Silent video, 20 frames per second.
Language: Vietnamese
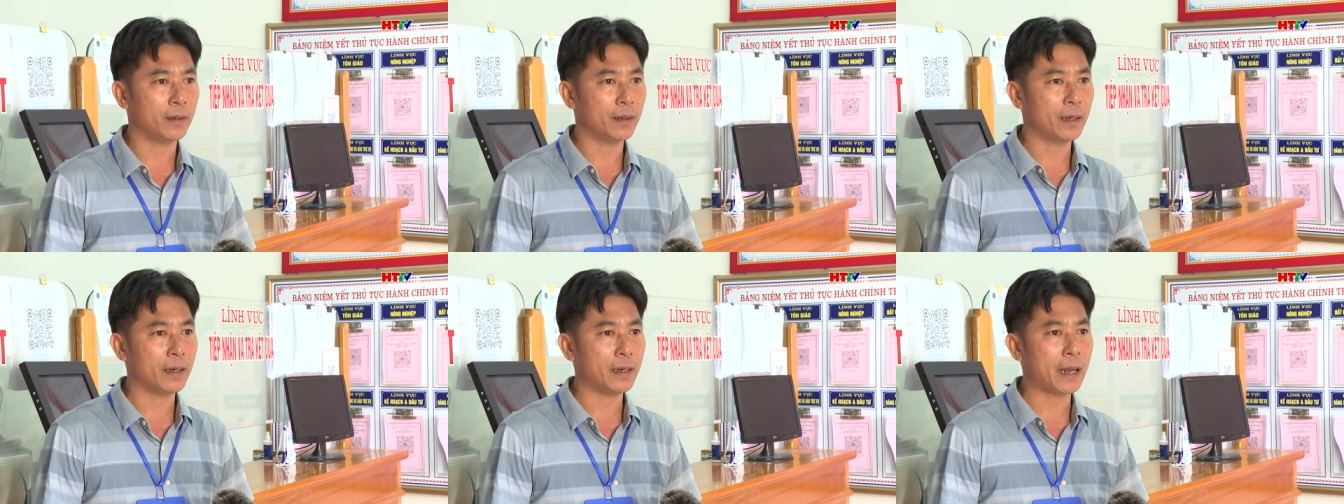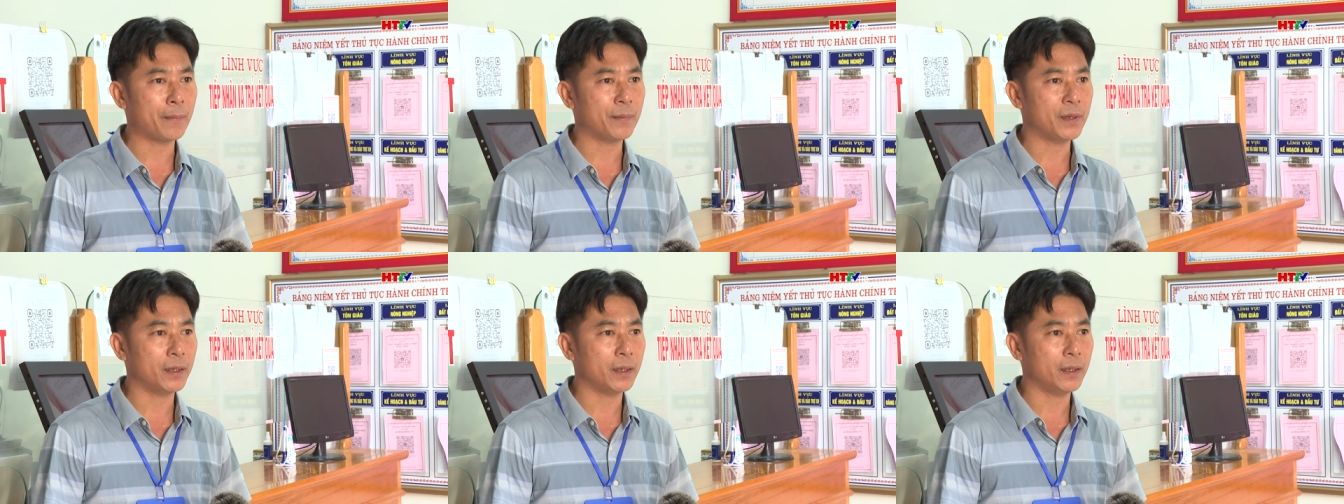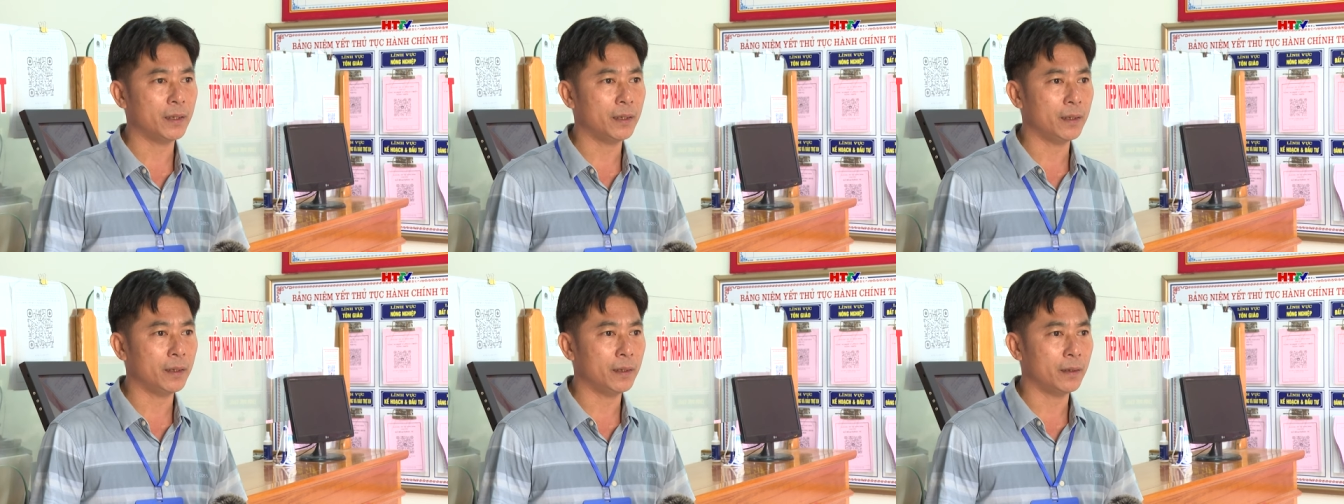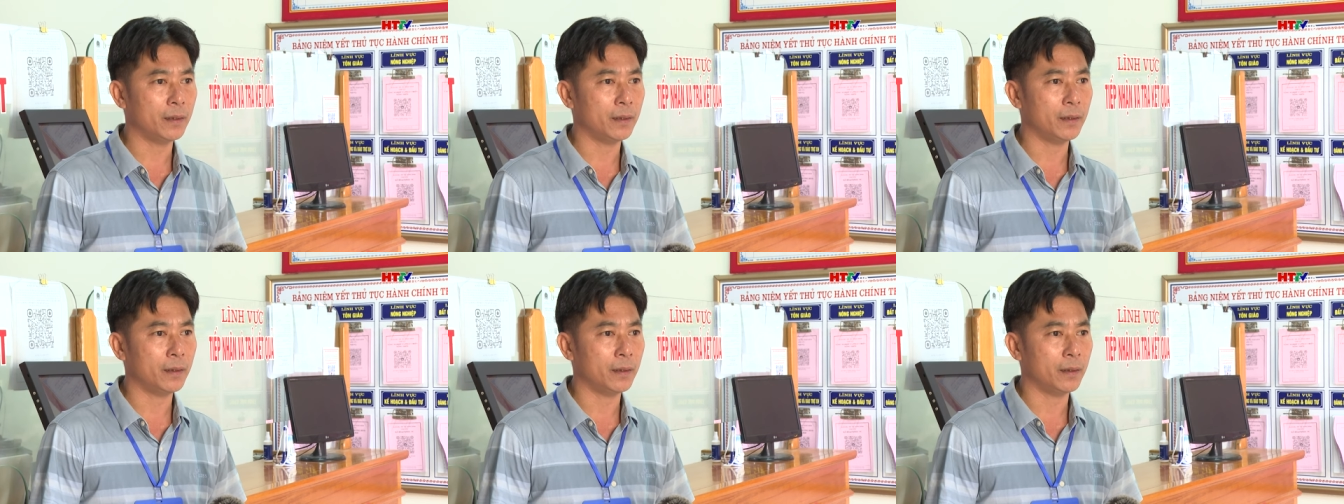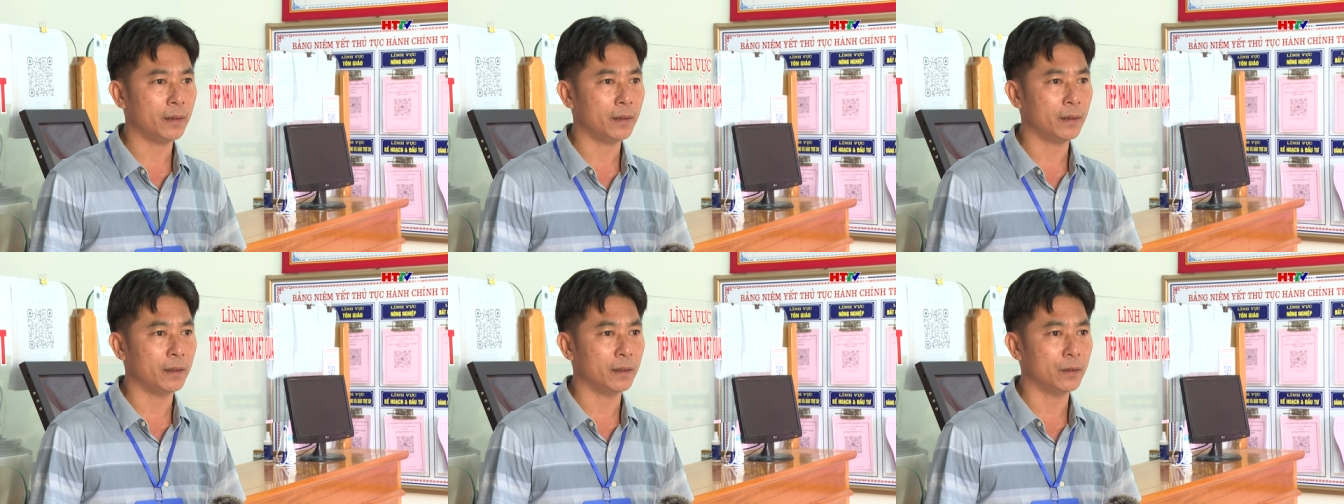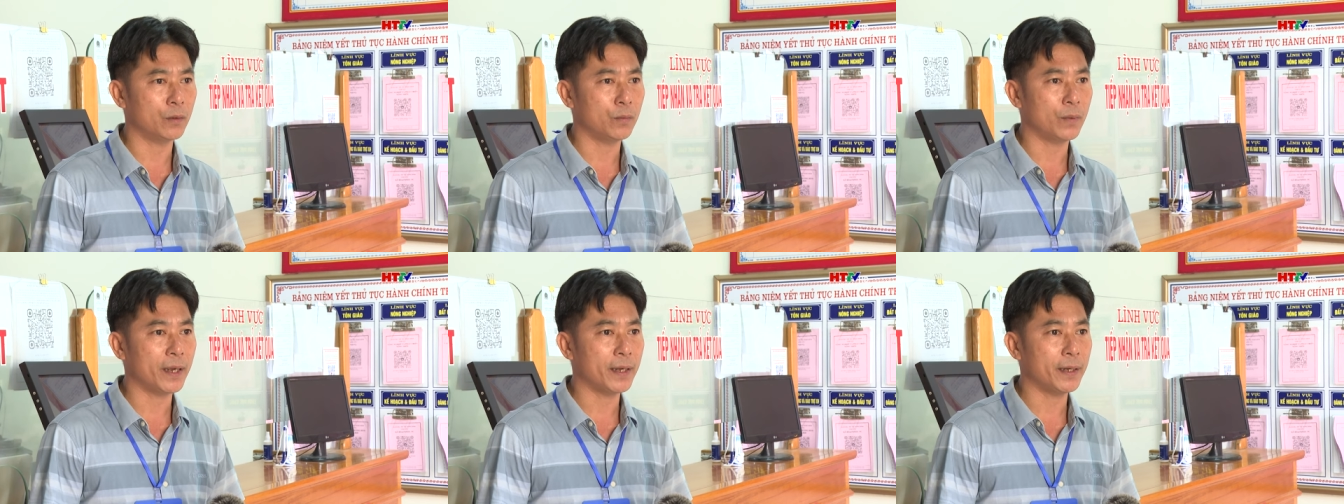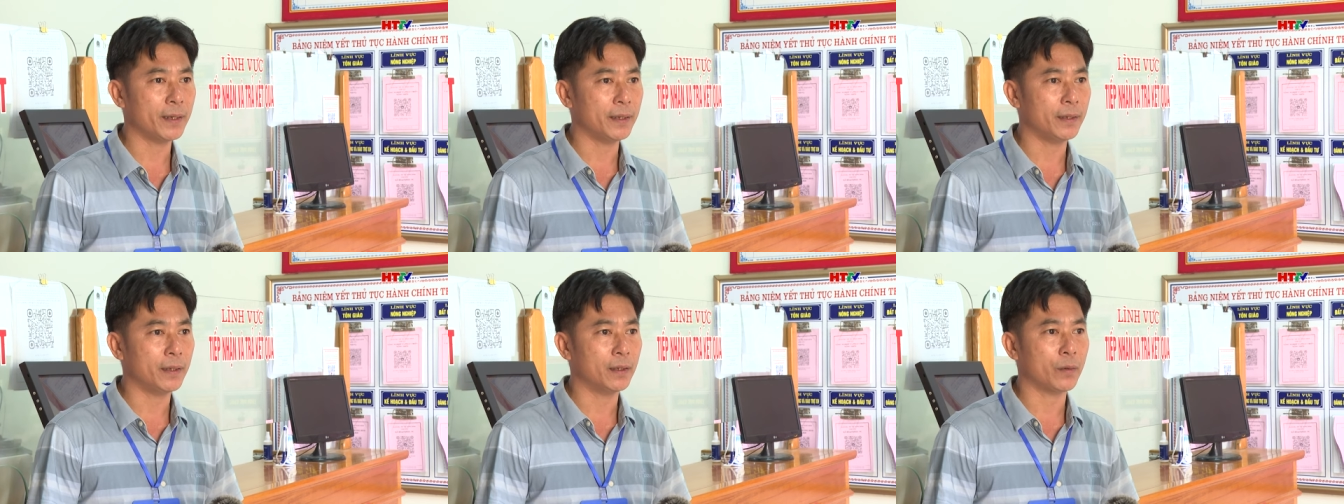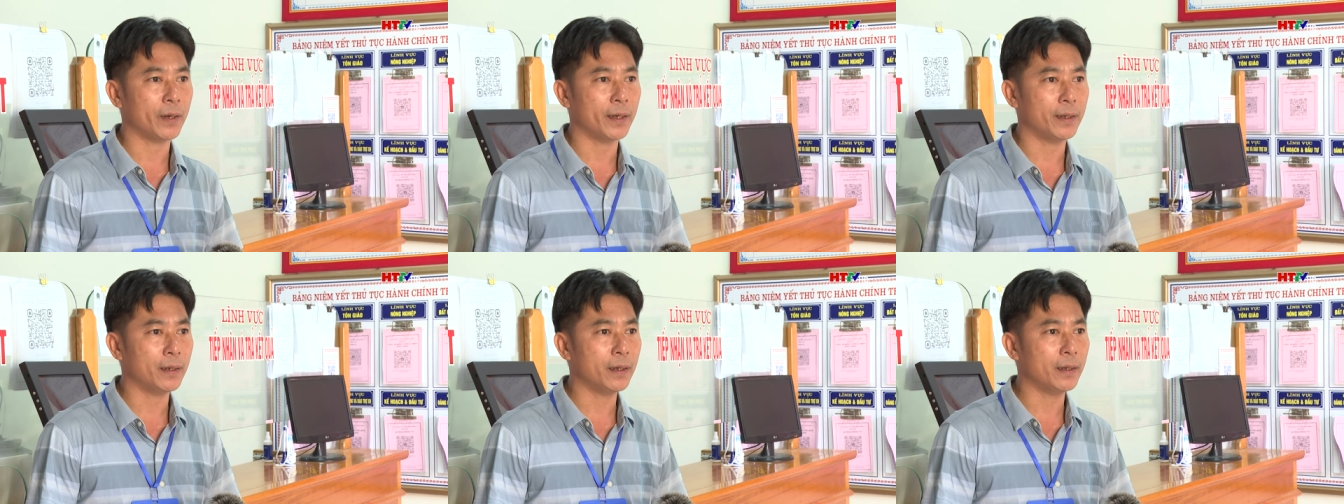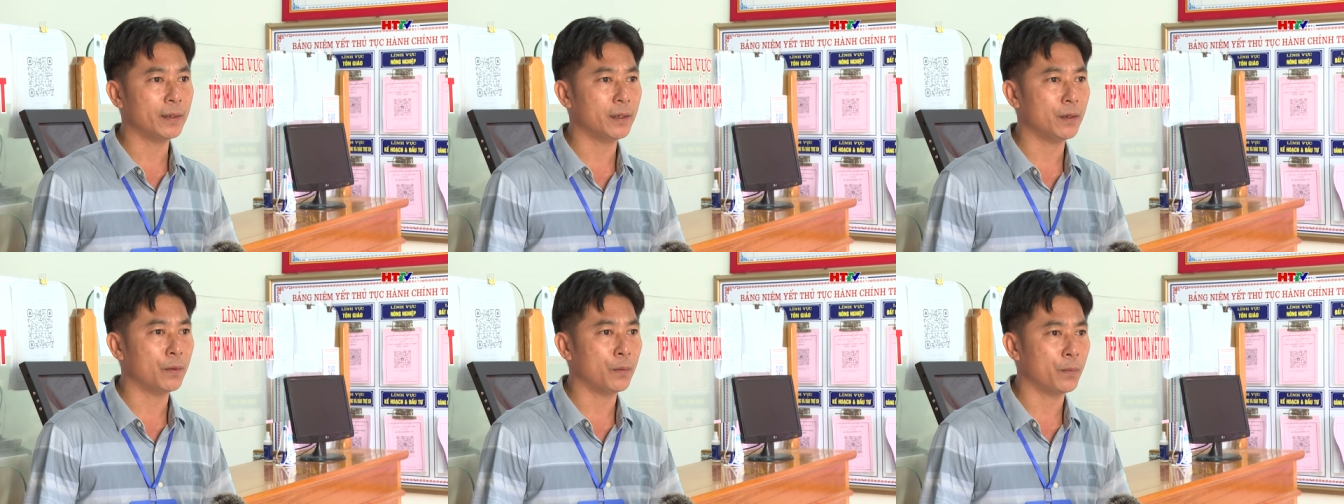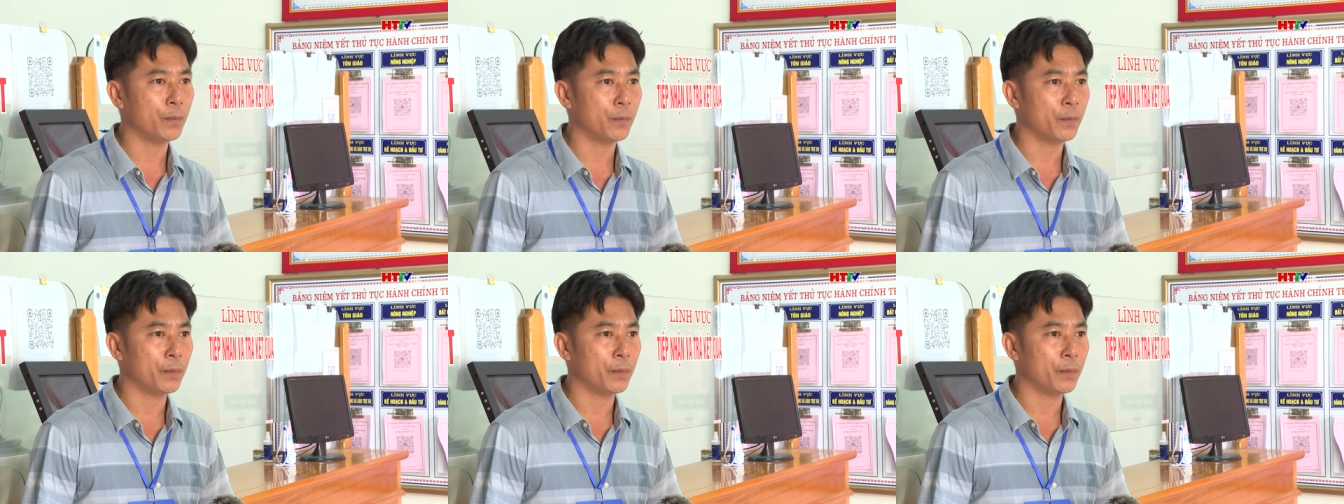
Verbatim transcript: làm được cái ứng dụng này trên điện thoại rất là nhiều.